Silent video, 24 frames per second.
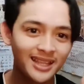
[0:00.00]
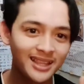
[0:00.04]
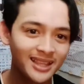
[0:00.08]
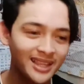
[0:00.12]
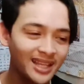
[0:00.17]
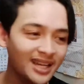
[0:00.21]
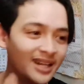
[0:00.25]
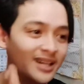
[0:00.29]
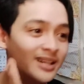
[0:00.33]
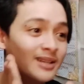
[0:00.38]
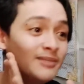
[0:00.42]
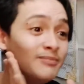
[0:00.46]

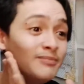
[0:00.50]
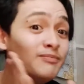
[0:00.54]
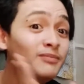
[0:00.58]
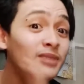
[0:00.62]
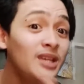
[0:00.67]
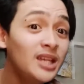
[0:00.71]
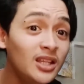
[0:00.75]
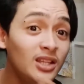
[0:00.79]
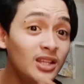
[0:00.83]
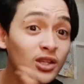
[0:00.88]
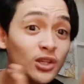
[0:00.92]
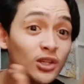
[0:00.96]

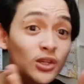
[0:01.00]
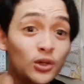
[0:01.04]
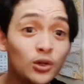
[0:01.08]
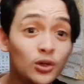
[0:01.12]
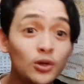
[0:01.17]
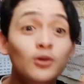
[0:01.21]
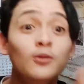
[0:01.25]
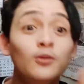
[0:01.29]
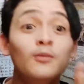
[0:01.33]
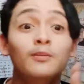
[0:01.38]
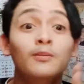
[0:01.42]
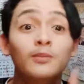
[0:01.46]
video mo.
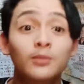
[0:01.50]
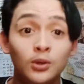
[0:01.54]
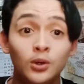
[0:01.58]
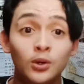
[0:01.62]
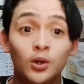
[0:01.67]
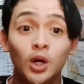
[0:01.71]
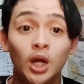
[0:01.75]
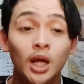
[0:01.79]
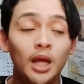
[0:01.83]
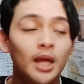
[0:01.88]
Dahil